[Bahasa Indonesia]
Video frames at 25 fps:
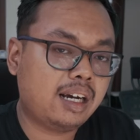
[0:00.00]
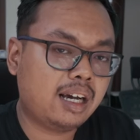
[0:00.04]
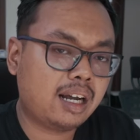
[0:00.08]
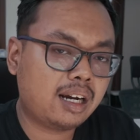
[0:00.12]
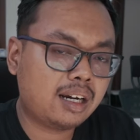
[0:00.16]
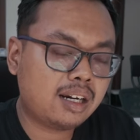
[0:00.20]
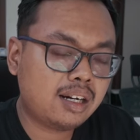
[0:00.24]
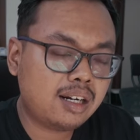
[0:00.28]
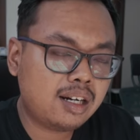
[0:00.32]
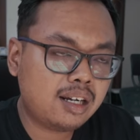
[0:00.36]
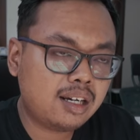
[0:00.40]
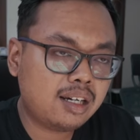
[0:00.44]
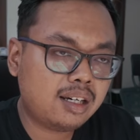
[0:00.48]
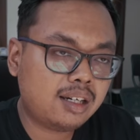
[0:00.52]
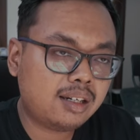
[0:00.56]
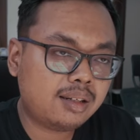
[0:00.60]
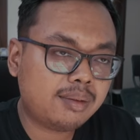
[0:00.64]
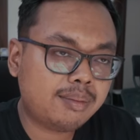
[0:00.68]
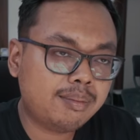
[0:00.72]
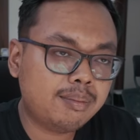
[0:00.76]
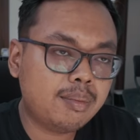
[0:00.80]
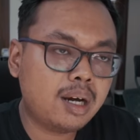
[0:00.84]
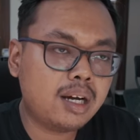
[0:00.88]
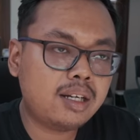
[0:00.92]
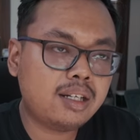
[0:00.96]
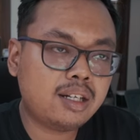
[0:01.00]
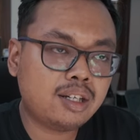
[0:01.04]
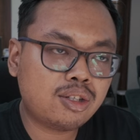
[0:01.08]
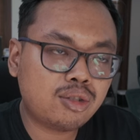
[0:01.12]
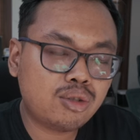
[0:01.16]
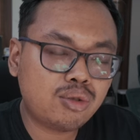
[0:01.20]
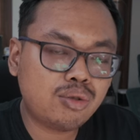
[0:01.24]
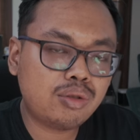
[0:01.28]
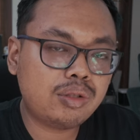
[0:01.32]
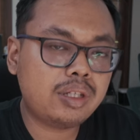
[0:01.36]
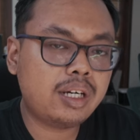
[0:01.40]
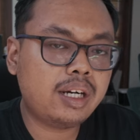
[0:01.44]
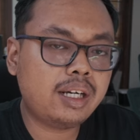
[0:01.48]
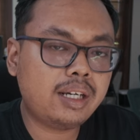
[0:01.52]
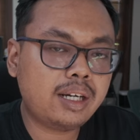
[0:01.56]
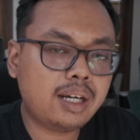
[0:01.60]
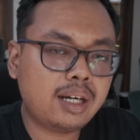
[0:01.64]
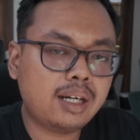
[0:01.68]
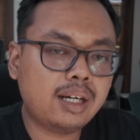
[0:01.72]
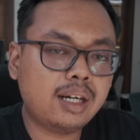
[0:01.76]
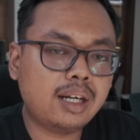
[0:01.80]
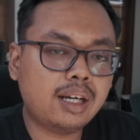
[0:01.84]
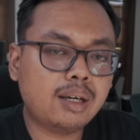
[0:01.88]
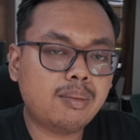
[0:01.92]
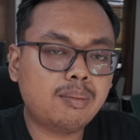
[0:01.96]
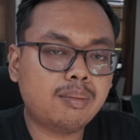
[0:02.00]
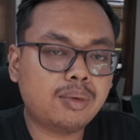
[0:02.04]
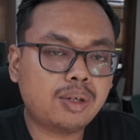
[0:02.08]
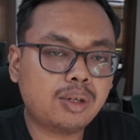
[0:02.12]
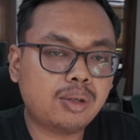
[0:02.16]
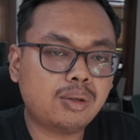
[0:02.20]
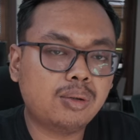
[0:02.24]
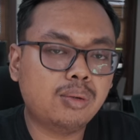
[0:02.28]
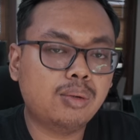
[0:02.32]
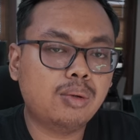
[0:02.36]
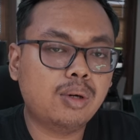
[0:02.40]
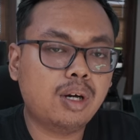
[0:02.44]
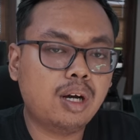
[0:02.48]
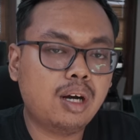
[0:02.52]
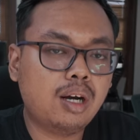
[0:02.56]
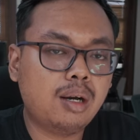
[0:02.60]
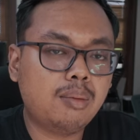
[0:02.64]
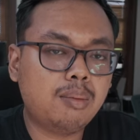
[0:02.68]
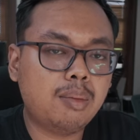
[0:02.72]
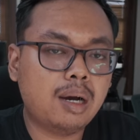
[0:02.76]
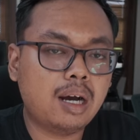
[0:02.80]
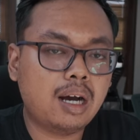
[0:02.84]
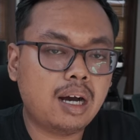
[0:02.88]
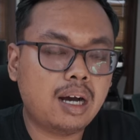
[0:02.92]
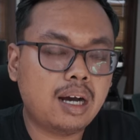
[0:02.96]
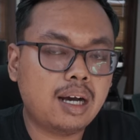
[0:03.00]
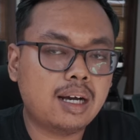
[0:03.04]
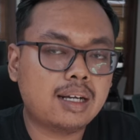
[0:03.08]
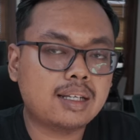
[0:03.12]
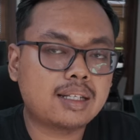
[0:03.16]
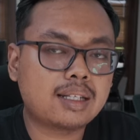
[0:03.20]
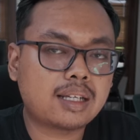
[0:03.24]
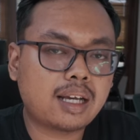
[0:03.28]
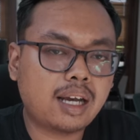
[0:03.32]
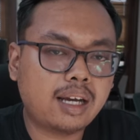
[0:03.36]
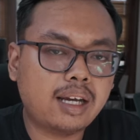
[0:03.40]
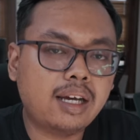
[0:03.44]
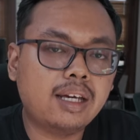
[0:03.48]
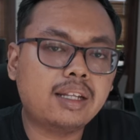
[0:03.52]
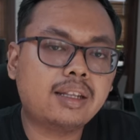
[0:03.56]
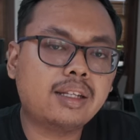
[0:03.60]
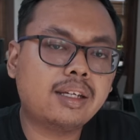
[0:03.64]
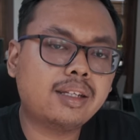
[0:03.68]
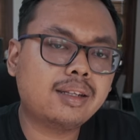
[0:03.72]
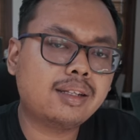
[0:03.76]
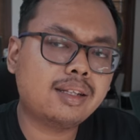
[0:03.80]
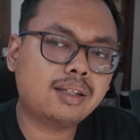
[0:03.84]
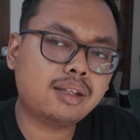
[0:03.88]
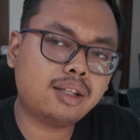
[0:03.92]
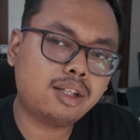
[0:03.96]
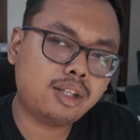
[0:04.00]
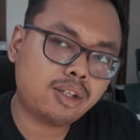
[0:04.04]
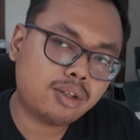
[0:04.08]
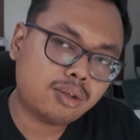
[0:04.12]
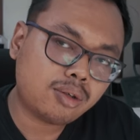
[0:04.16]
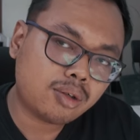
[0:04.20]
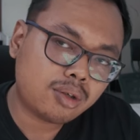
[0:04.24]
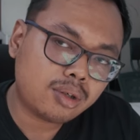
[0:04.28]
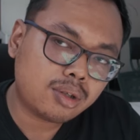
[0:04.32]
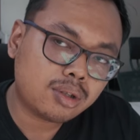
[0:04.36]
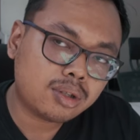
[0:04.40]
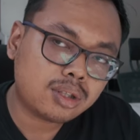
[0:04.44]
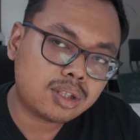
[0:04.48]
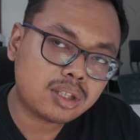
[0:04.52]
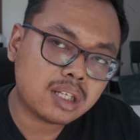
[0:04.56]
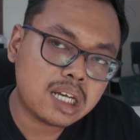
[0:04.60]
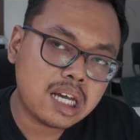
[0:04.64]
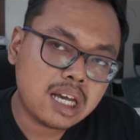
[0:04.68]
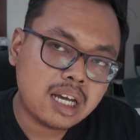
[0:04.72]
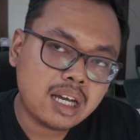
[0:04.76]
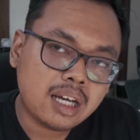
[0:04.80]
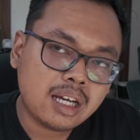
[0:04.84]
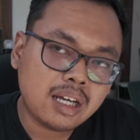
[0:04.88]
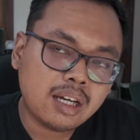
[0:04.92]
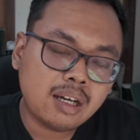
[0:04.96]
Karena banyak juga yang DM ke gua bahas KYT Titikors